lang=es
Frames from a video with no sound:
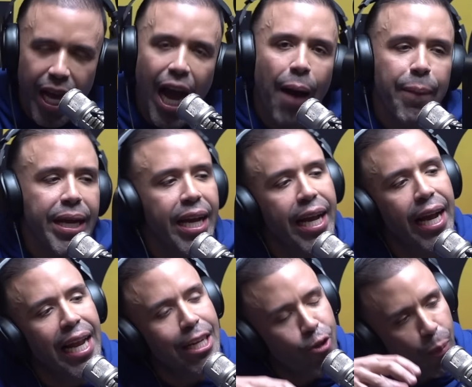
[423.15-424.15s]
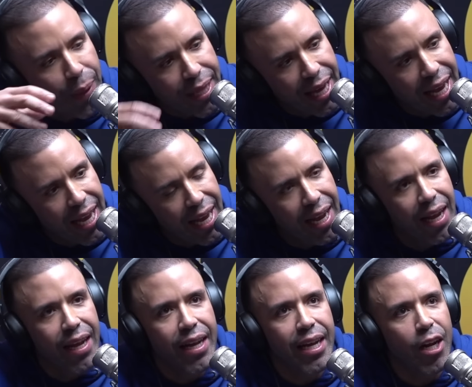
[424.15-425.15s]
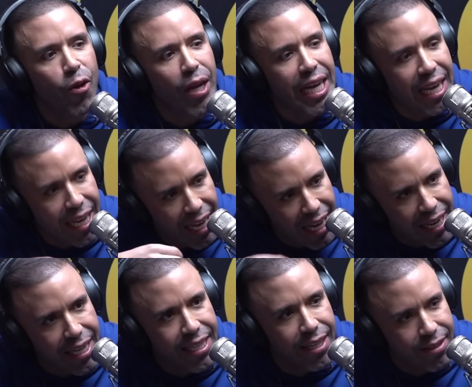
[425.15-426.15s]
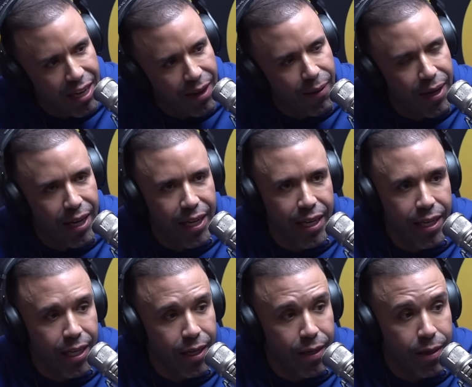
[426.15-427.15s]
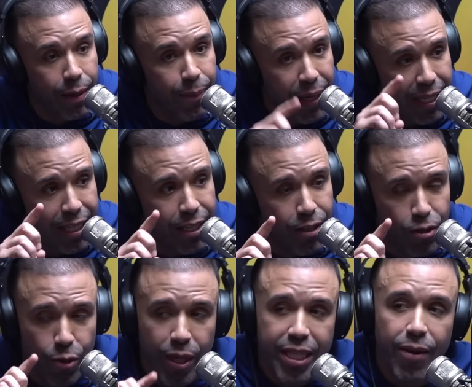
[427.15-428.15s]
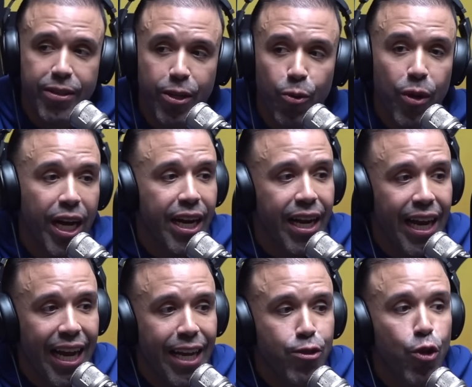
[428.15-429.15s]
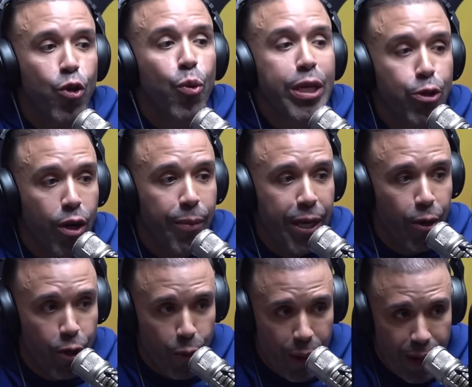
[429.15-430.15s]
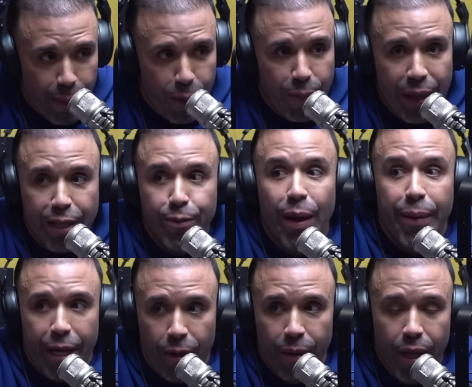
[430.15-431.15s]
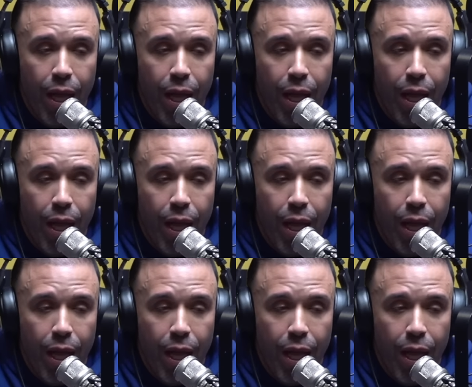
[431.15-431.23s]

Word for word: A mí la estupidez y lo de la izquierda está chévere y, espérate, yo voy a establecer, Julián es nuestro amigo, yo voy a hablar por mí, es mi amigo.